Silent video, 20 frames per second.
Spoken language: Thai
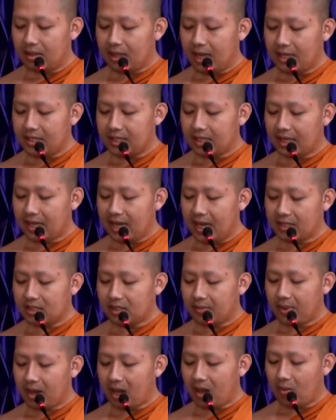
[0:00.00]
ท่านจะแก้
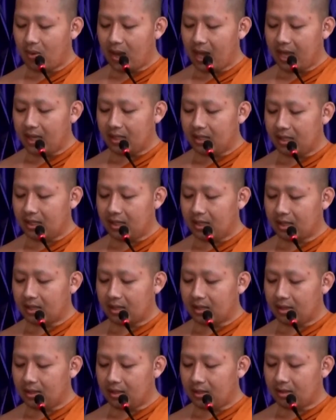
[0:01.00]
สภาวะที่เกิด
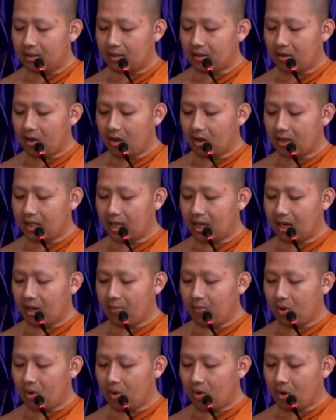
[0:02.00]
ขึ้นของแต่ละ
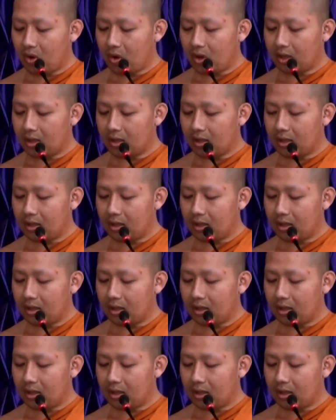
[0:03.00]
บุคคล